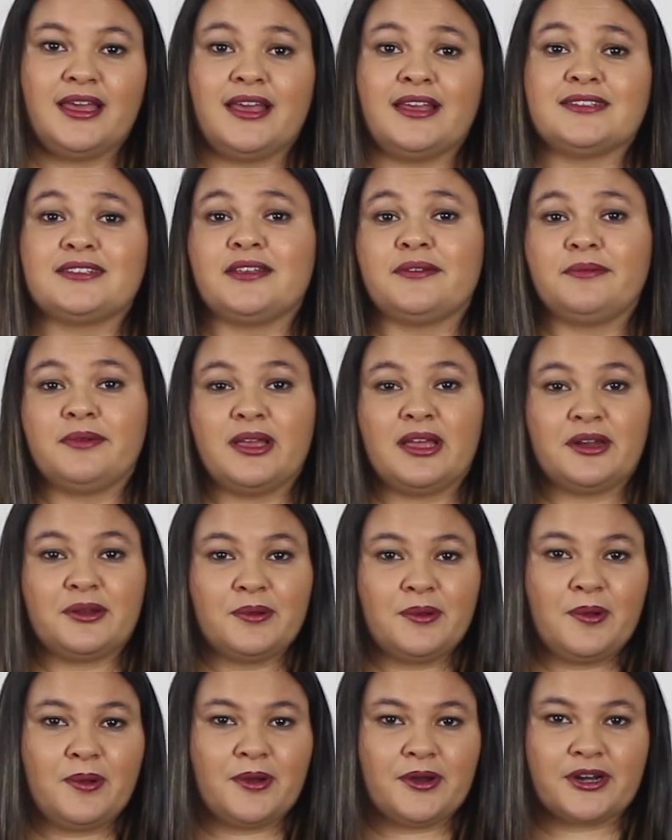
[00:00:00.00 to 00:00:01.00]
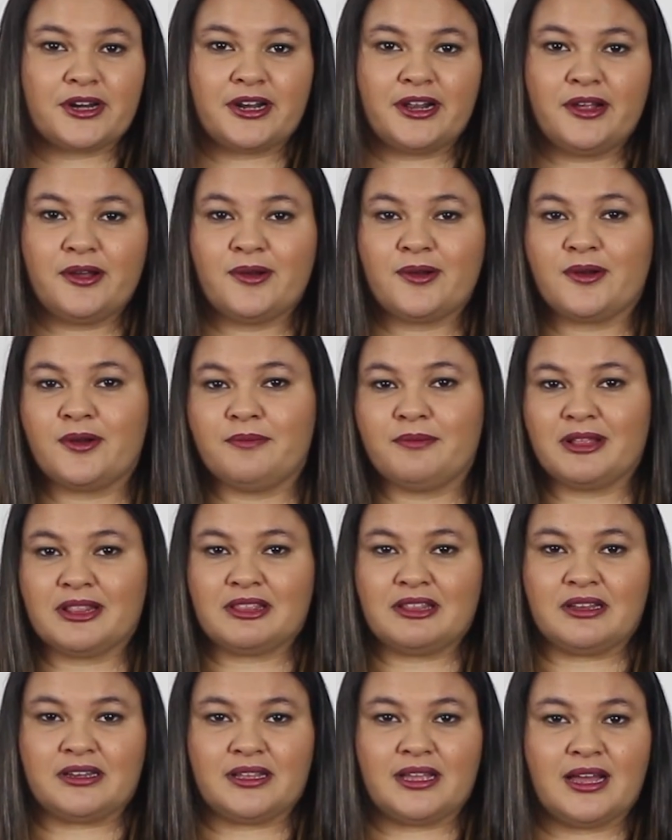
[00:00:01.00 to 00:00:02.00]
Es enviar un correo con
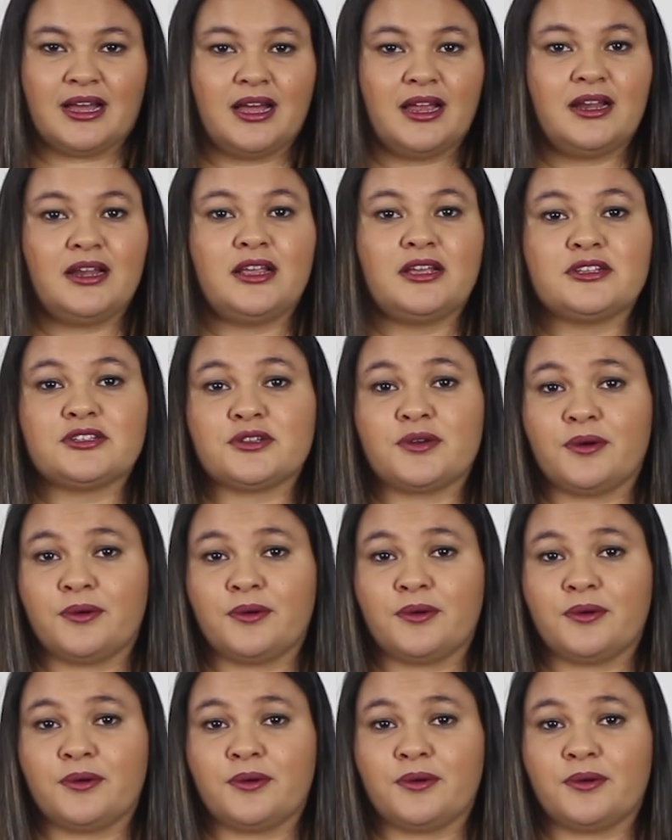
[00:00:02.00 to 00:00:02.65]
materiales